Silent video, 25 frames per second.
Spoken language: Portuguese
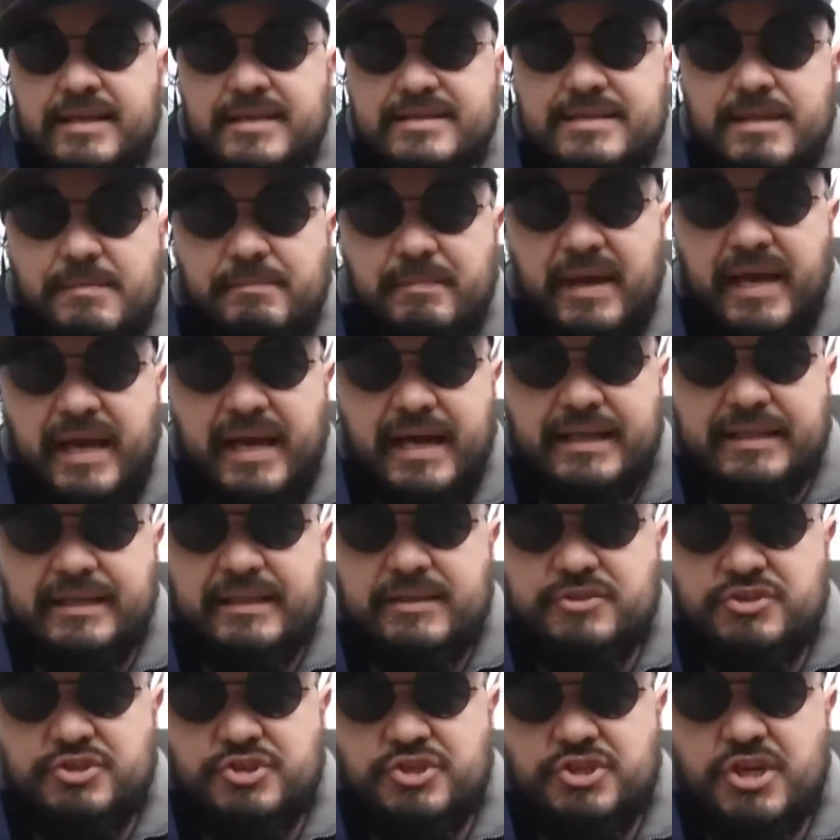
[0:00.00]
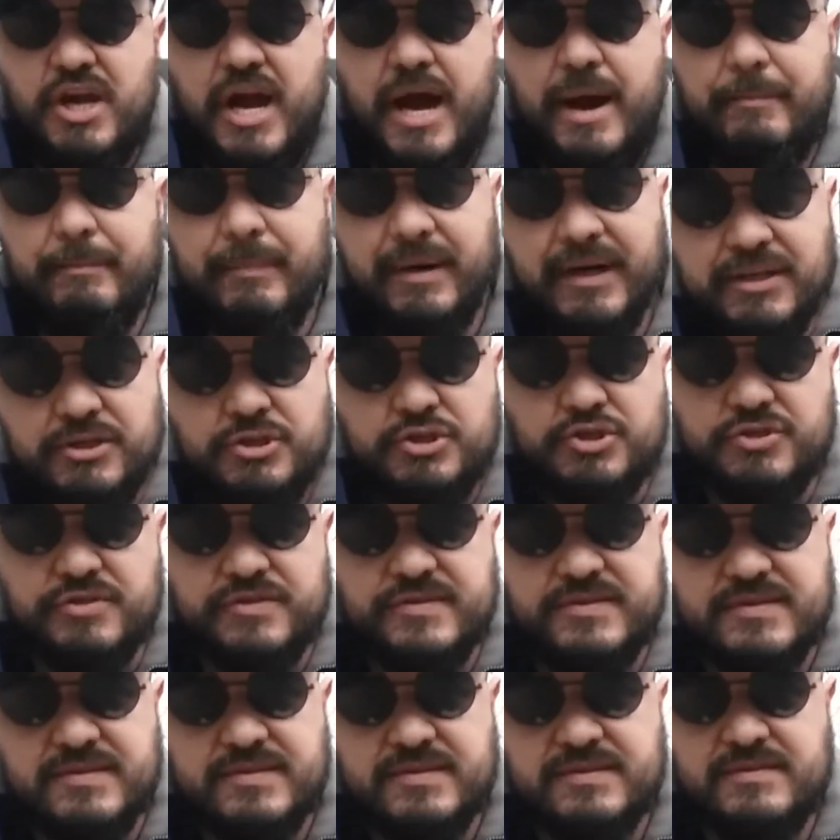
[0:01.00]
nessa pegada de
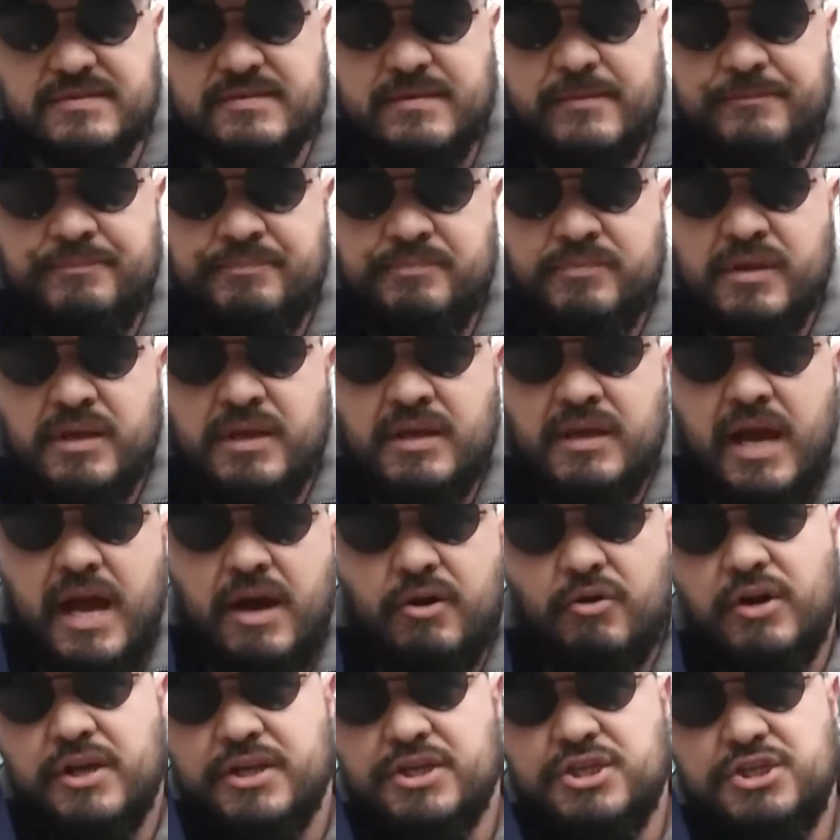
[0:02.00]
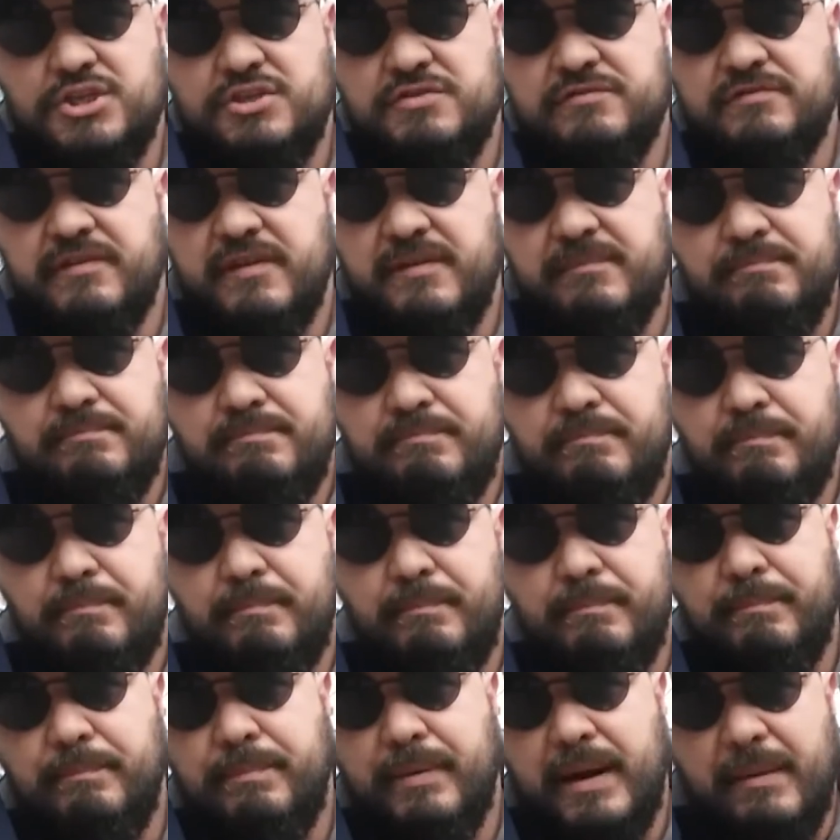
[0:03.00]
amantes, agora a gente vem
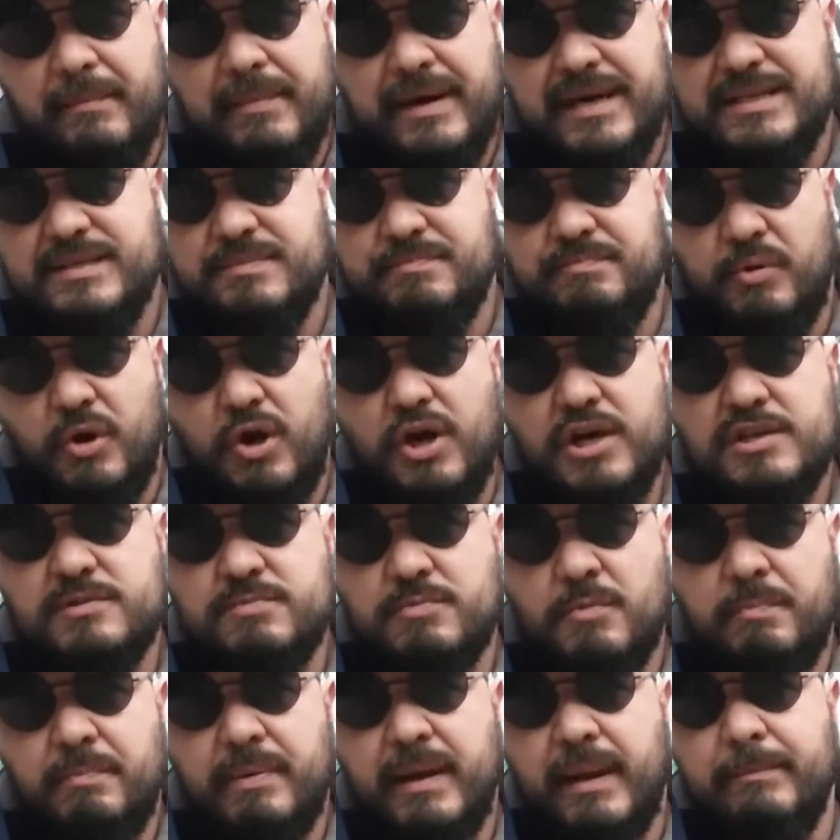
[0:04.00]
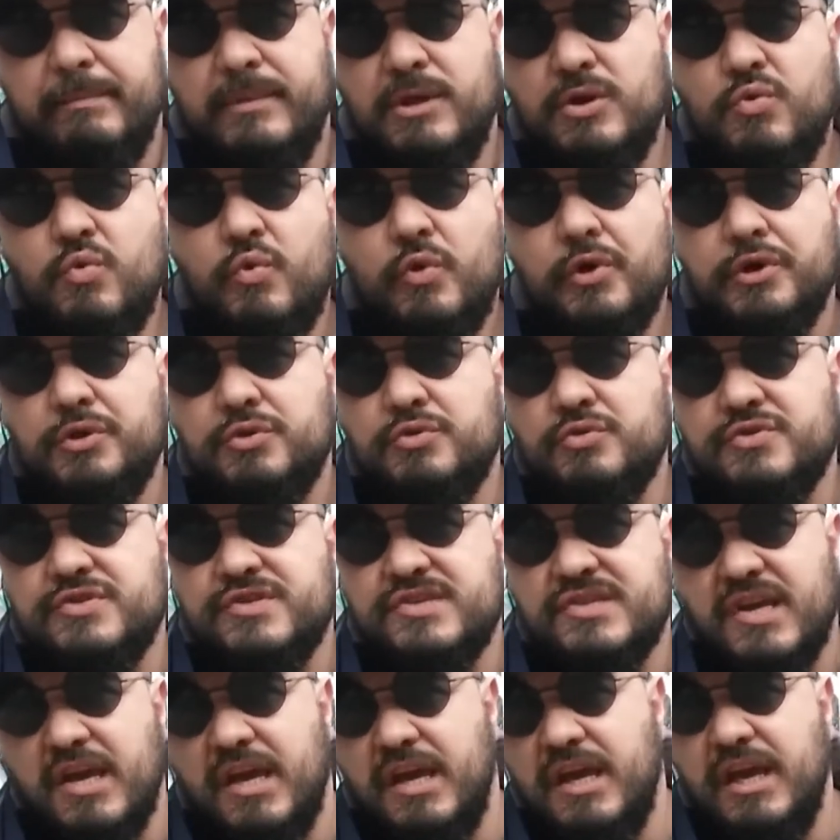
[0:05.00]
para mais próximo, para
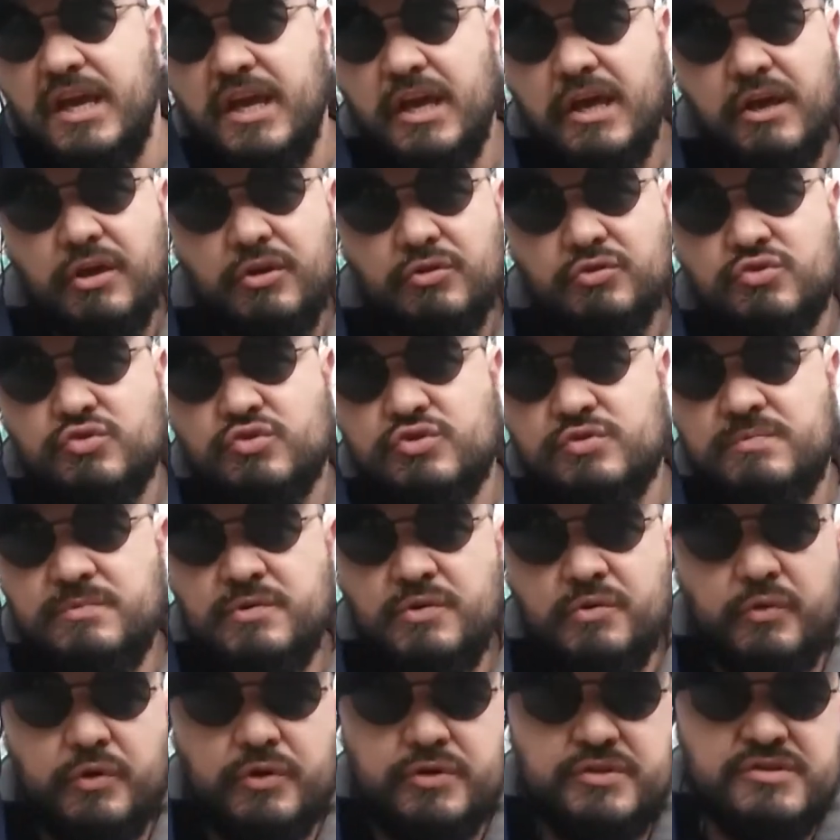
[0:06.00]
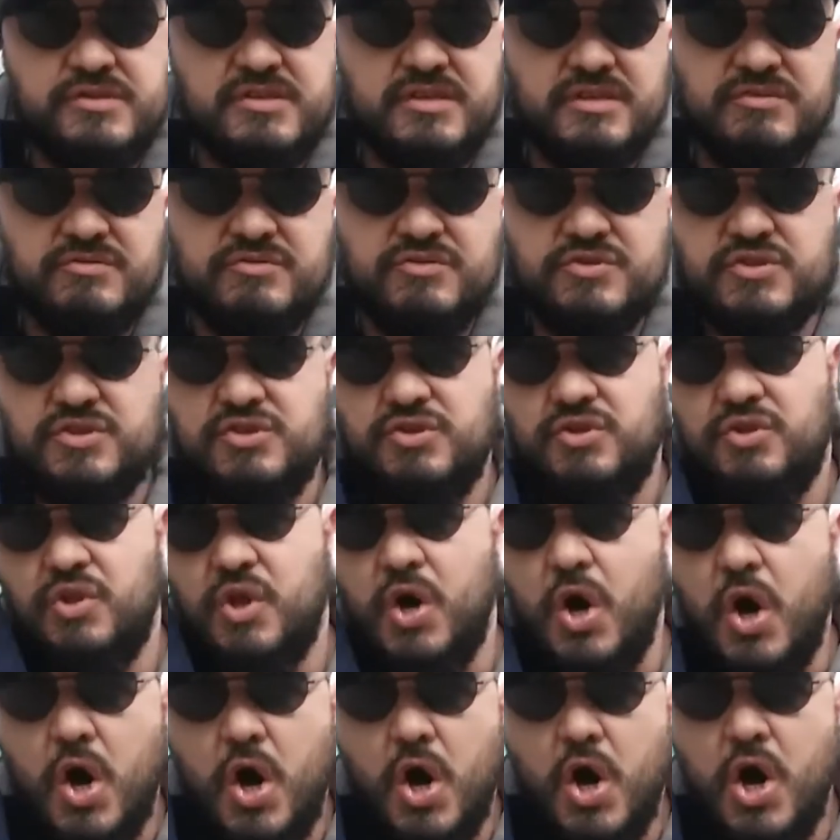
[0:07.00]
1800,
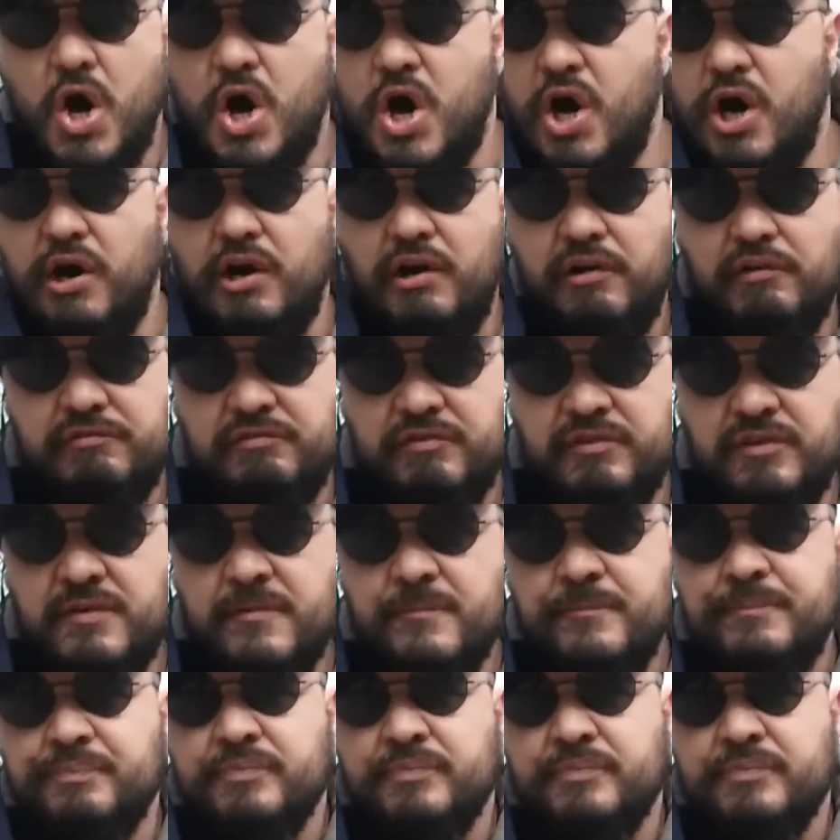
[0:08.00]
1809,